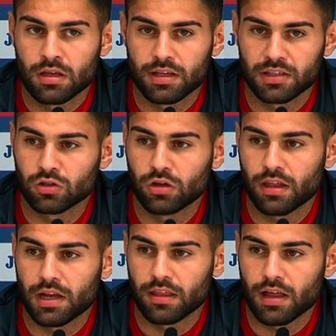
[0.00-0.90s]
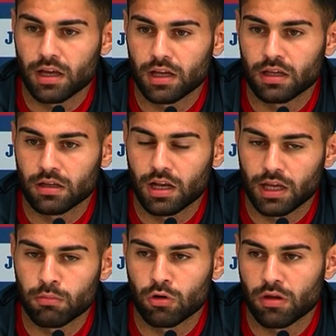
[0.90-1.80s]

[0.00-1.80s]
esa solidaridad que, el equipo